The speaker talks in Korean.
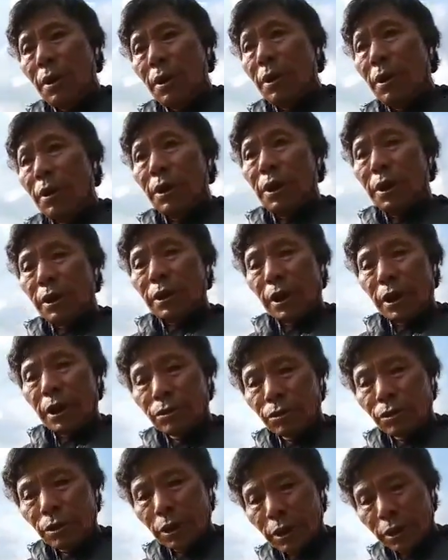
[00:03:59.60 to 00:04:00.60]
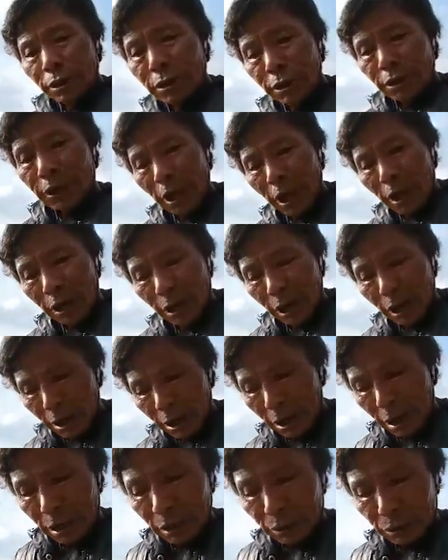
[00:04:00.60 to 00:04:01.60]
자 계속해서 내려가
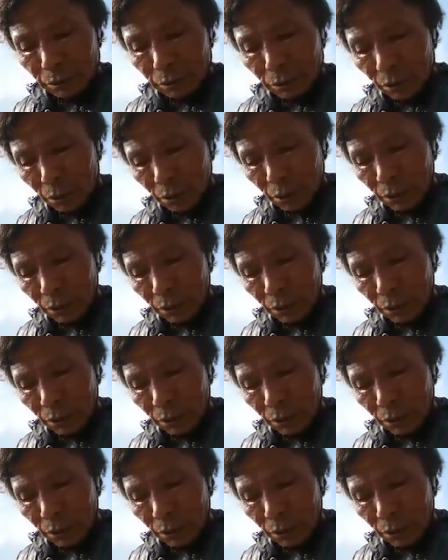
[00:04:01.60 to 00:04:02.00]
가지고